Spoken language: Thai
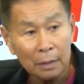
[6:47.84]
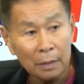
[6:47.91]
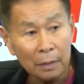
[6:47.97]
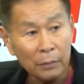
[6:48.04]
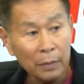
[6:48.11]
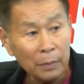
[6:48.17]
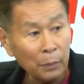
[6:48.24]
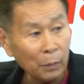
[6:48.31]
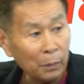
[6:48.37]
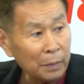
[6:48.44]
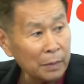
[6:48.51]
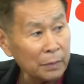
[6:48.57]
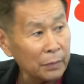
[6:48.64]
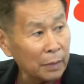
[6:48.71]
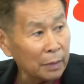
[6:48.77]
ชีวิตผม
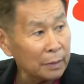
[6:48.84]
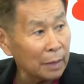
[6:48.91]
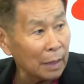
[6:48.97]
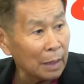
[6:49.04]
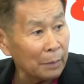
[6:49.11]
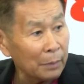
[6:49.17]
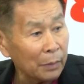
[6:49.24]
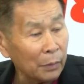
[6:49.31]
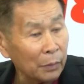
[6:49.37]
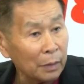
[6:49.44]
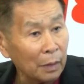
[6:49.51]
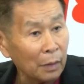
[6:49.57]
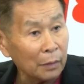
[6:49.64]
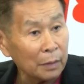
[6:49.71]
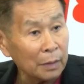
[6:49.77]
มันเสียสละมาโดย
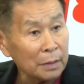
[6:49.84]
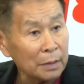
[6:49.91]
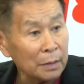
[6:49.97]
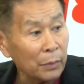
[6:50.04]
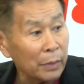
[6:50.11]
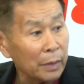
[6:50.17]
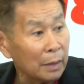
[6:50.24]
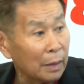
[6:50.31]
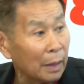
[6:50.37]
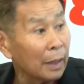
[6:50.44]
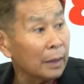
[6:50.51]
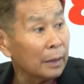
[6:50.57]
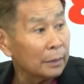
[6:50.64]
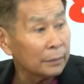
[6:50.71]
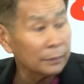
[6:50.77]
ตลอดทั้งชีวิต
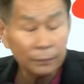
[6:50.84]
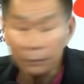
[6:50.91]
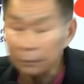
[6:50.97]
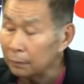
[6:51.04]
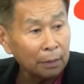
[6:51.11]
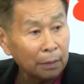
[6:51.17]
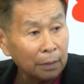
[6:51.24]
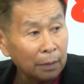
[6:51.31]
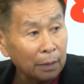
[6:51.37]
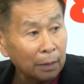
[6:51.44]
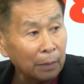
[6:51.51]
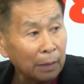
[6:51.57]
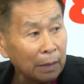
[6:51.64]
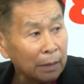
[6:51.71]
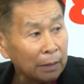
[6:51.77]
นะ
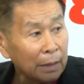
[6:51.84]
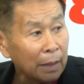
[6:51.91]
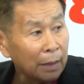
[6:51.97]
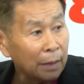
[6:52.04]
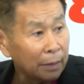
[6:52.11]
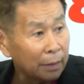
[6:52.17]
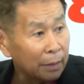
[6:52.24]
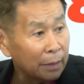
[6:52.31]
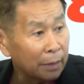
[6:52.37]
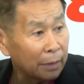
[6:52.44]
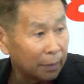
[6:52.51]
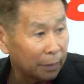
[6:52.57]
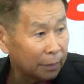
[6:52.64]
มาเลือกตั้งครั้งนี้